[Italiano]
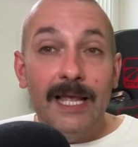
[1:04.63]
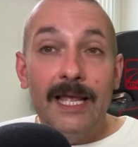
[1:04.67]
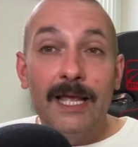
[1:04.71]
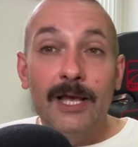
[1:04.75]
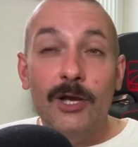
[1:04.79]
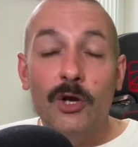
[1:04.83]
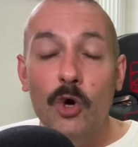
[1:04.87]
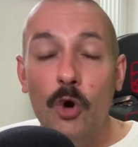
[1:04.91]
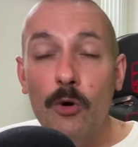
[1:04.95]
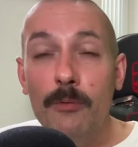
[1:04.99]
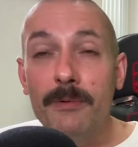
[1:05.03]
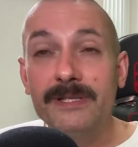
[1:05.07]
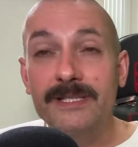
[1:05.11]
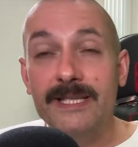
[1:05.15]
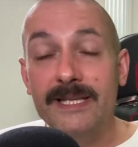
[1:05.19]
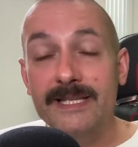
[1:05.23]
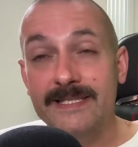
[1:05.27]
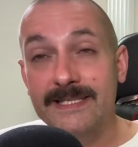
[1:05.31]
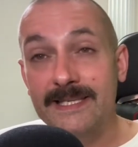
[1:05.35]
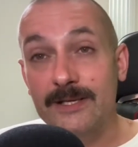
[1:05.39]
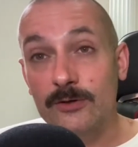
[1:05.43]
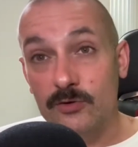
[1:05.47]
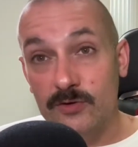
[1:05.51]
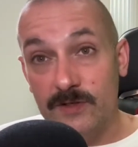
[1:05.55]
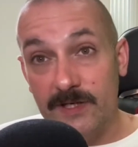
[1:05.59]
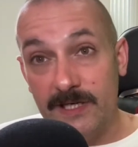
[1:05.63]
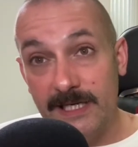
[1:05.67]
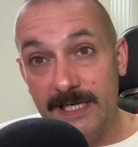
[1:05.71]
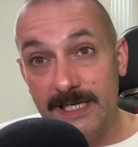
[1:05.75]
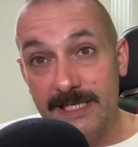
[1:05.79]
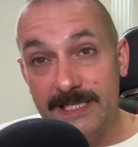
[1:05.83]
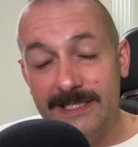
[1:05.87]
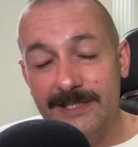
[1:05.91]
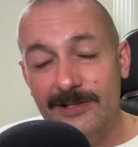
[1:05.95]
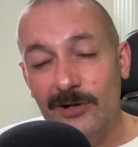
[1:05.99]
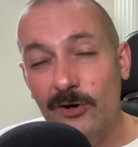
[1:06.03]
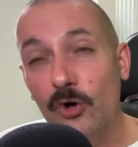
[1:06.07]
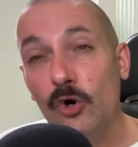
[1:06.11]
come terzino
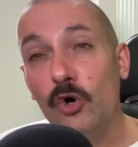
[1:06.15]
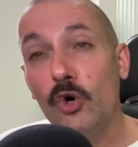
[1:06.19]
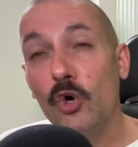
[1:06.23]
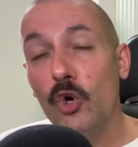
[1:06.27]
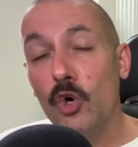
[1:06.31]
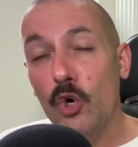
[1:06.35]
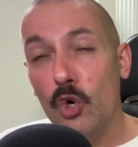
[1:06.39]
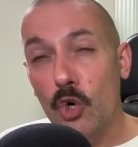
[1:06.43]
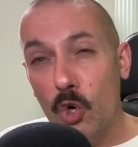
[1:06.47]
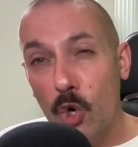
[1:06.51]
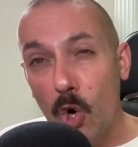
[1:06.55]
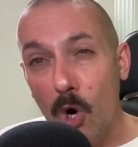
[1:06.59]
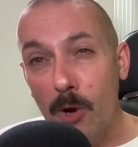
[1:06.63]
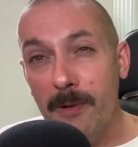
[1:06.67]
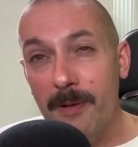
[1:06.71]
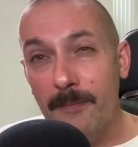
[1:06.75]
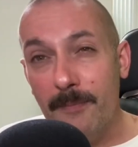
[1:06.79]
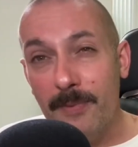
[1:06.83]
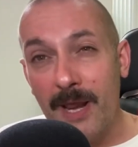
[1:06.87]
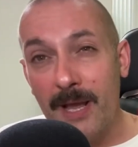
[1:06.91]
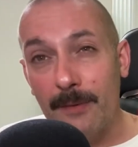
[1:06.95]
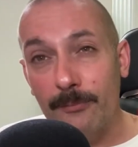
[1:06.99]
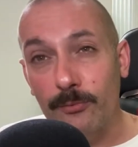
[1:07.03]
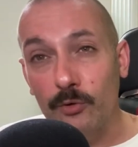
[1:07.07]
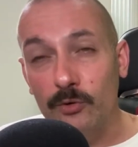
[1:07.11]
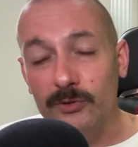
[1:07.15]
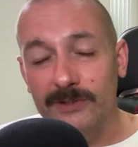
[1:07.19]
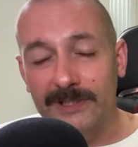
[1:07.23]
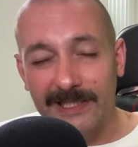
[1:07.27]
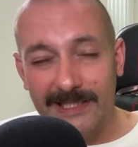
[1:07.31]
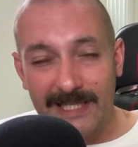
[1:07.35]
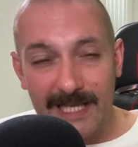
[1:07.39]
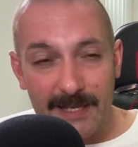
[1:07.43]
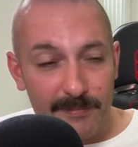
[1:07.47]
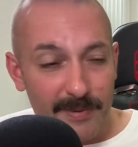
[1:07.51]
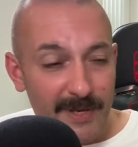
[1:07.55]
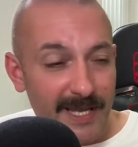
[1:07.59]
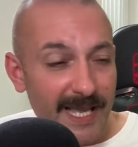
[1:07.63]
sinistro, come prima punta
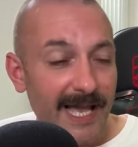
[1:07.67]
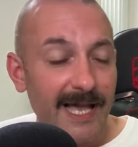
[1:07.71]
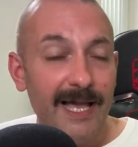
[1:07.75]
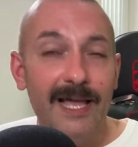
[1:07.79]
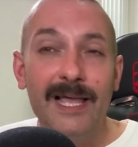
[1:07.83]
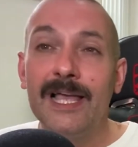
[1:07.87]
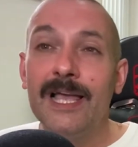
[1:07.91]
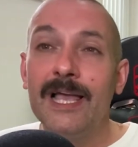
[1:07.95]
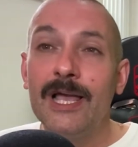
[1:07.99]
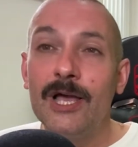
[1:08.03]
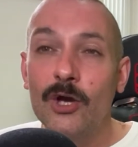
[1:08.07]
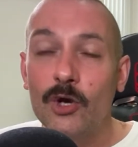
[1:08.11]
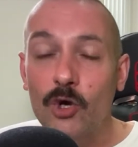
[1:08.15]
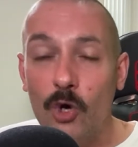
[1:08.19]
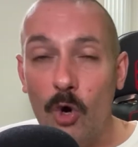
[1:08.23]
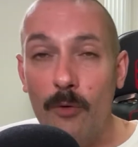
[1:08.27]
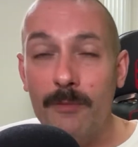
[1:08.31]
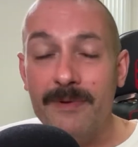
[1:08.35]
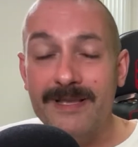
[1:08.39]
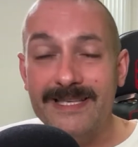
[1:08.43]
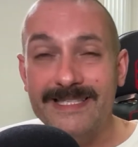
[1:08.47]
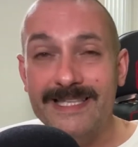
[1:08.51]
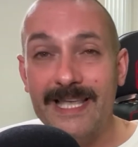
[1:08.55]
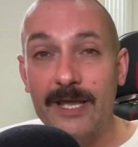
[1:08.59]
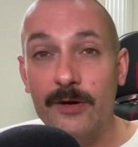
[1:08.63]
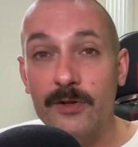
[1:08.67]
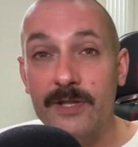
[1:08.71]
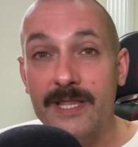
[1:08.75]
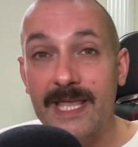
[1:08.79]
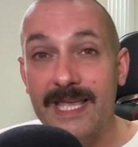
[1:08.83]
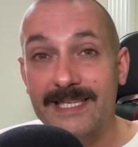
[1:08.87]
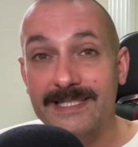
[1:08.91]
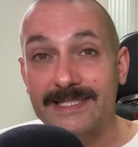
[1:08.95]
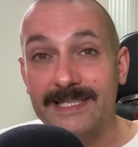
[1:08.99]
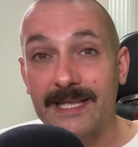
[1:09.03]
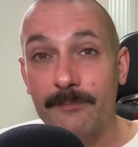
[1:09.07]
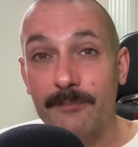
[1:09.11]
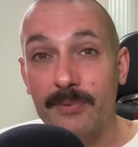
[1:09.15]
tipica, come esterno di
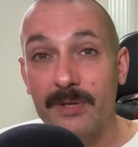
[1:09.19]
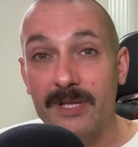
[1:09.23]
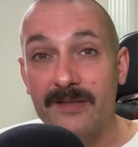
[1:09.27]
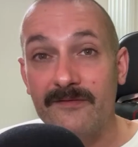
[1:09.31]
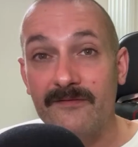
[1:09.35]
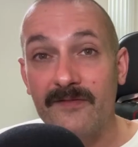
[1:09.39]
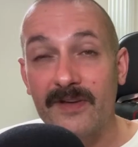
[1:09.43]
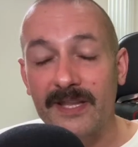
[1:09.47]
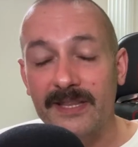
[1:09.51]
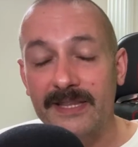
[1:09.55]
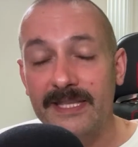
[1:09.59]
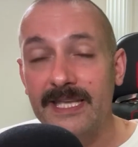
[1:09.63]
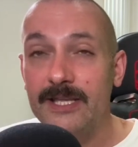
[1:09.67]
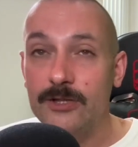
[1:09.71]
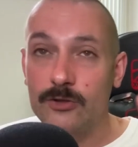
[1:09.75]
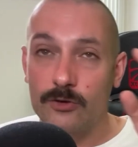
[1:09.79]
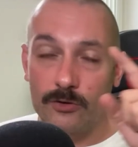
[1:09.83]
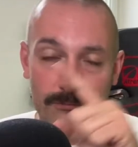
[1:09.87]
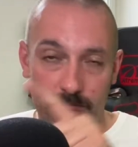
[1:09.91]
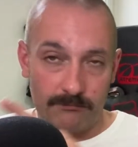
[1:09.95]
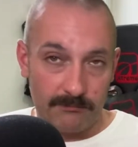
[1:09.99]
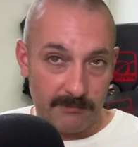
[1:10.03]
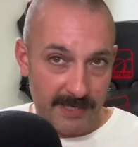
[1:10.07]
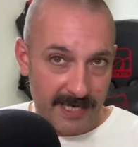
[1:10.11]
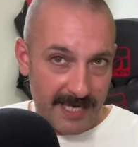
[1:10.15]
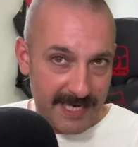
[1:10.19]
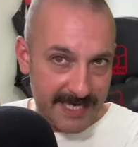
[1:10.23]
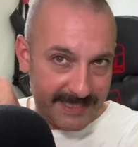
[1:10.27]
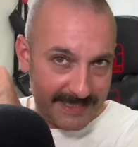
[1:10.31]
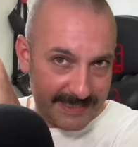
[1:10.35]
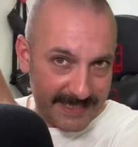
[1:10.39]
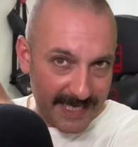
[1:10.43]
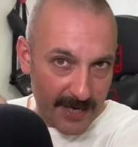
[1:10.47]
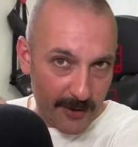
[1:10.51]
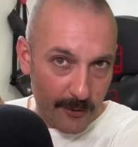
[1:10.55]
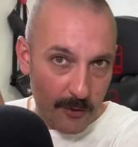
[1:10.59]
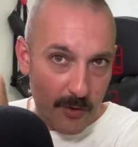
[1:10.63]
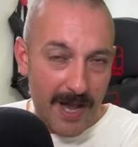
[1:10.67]
destra per invertito,
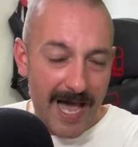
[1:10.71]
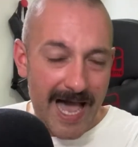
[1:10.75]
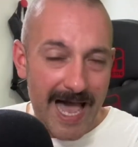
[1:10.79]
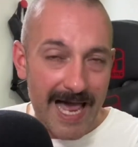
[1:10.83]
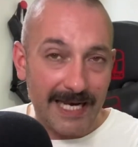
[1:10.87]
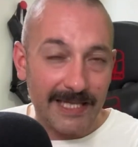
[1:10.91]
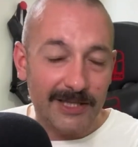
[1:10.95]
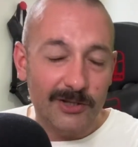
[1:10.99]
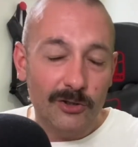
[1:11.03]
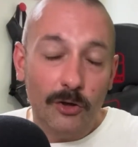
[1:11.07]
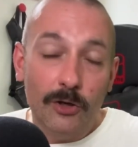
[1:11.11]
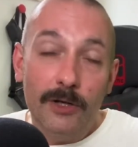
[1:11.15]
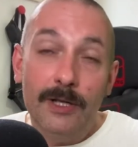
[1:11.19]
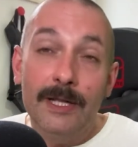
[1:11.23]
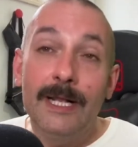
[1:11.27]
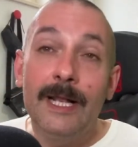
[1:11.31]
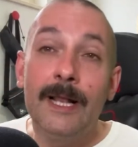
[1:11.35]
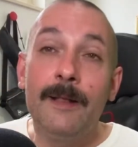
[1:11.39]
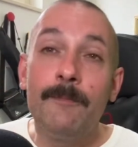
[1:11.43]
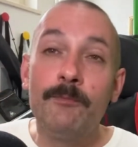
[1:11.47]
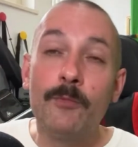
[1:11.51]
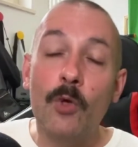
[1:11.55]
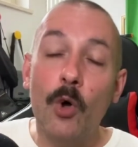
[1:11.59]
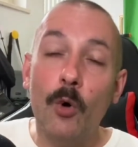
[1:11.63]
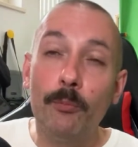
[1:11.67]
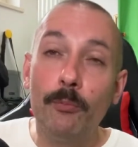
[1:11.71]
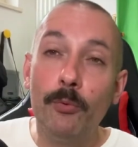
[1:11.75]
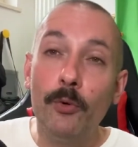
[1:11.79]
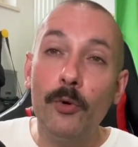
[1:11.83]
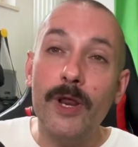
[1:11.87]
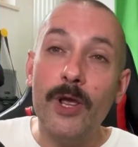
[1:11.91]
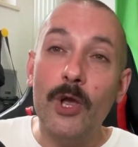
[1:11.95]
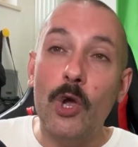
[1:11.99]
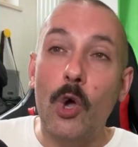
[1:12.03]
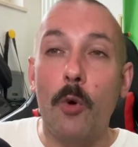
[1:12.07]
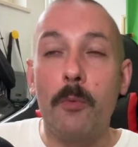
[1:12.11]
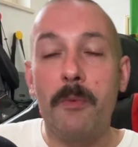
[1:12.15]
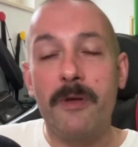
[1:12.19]
esterno alto,
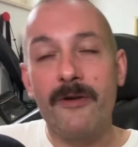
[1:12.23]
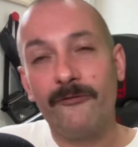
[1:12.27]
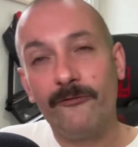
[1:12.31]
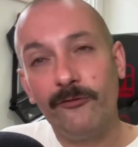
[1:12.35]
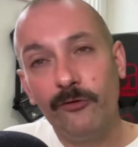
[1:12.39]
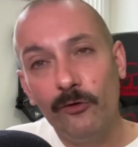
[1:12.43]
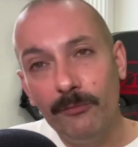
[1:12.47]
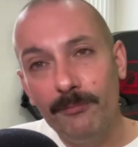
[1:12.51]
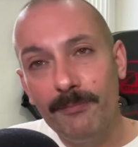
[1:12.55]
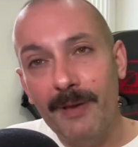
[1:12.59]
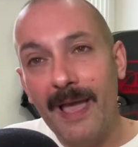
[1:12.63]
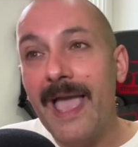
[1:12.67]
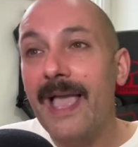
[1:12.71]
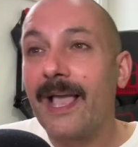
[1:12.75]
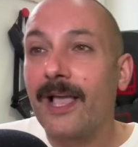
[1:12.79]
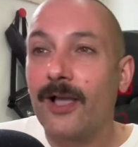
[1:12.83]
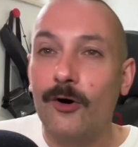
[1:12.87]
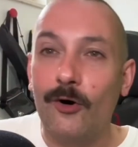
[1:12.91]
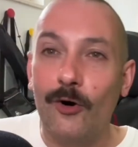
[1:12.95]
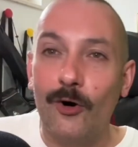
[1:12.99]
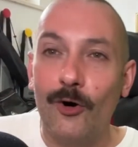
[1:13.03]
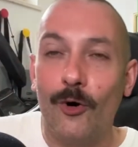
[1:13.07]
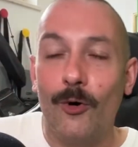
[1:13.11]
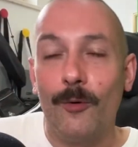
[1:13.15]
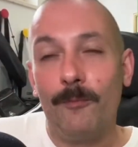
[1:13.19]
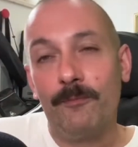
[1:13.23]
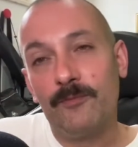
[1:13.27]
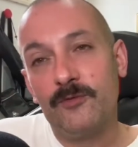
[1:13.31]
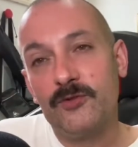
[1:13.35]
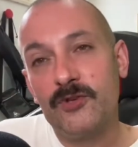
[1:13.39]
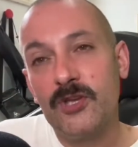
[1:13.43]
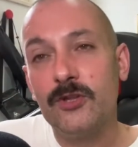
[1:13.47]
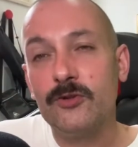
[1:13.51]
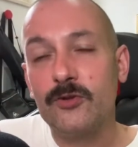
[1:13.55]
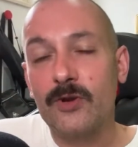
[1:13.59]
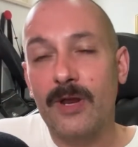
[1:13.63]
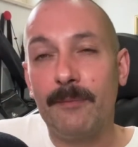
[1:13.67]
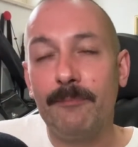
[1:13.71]
oppure come fullback o
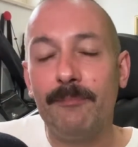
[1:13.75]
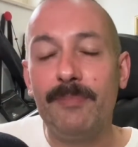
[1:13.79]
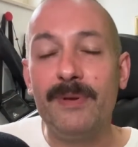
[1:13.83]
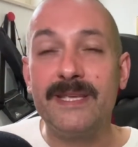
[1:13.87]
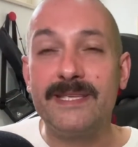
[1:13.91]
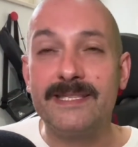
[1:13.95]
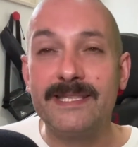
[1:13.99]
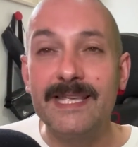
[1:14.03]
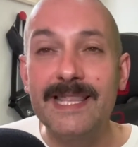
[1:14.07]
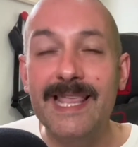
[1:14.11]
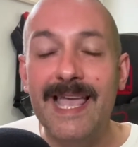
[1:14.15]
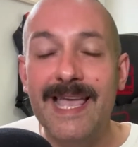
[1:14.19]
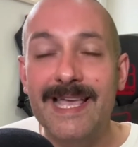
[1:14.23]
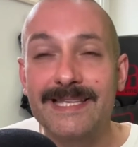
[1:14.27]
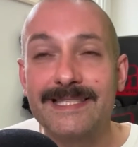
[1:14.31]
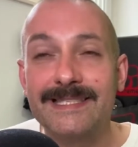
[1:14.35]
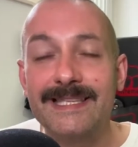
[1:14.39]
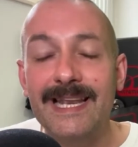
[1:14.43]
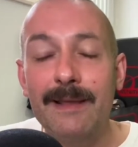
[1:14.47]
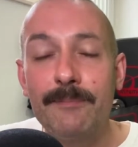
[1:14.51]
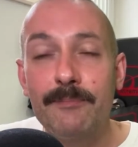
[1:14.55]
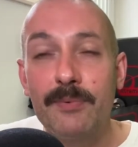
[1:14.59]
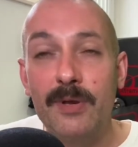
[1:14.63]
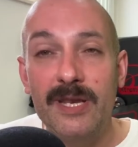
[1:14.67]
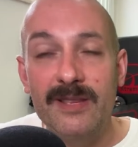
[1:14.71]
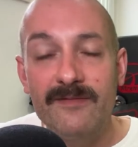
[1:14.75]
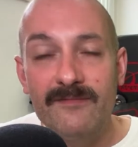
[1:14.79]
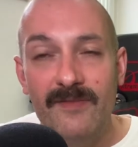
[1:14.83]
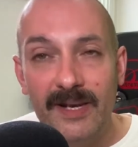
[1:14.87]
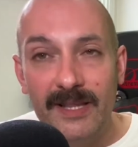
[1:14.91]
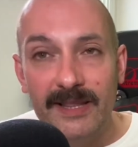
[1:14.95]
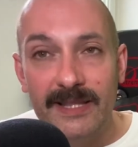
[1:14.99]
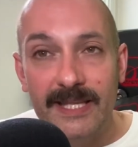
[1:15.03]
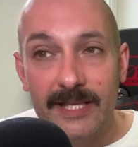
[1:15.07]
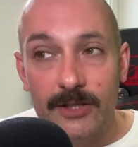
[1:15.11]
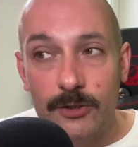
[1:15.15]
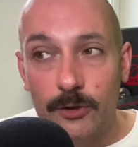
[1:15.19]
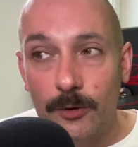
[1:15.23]
centrocampista di destra a piede
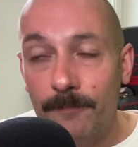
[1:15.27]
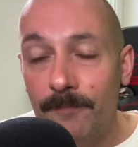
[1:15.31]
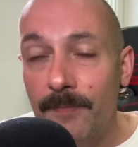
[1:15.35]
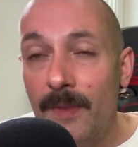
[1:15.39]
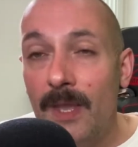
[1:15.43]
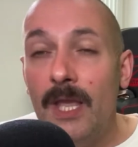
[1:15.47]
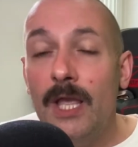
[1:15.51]
invertito.